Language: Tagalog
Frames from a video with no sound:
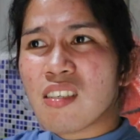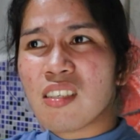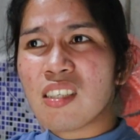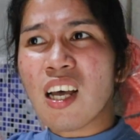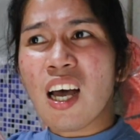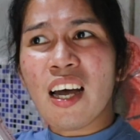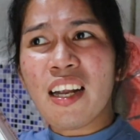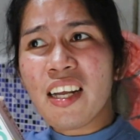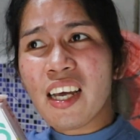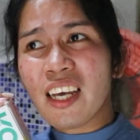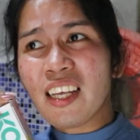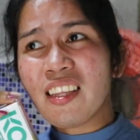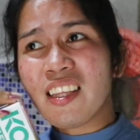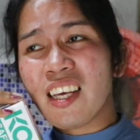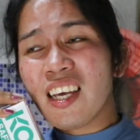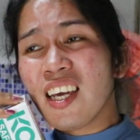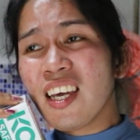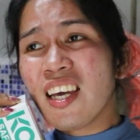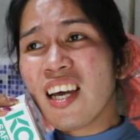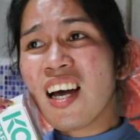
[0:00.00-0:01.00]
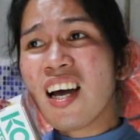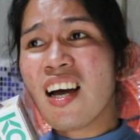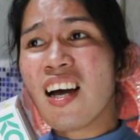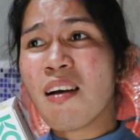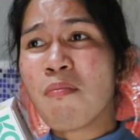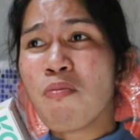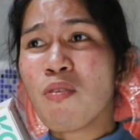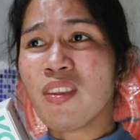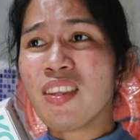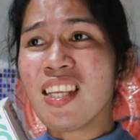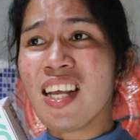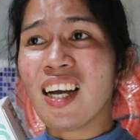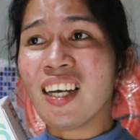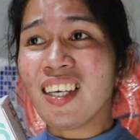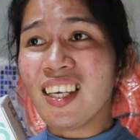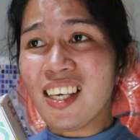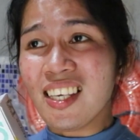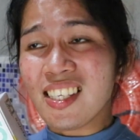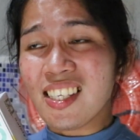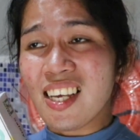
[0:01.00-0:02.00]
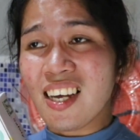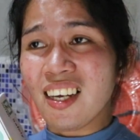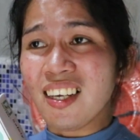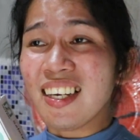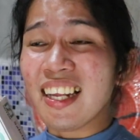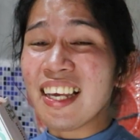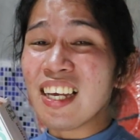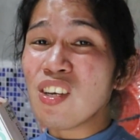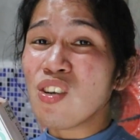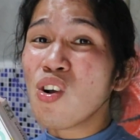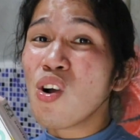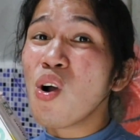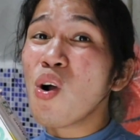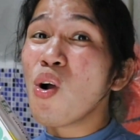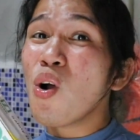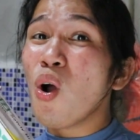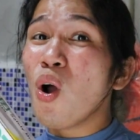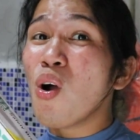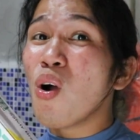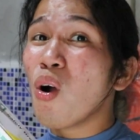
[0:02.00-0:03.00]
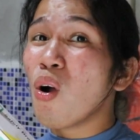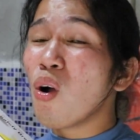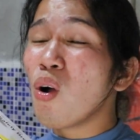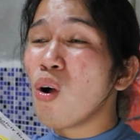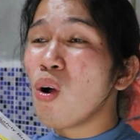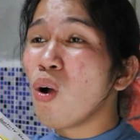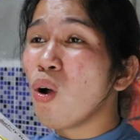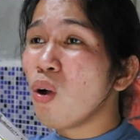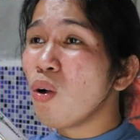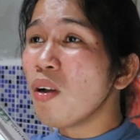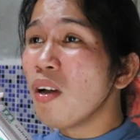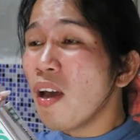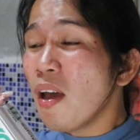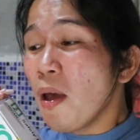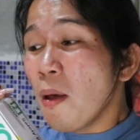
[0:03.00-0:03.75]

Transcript: Sana'y di abot ng isang linggo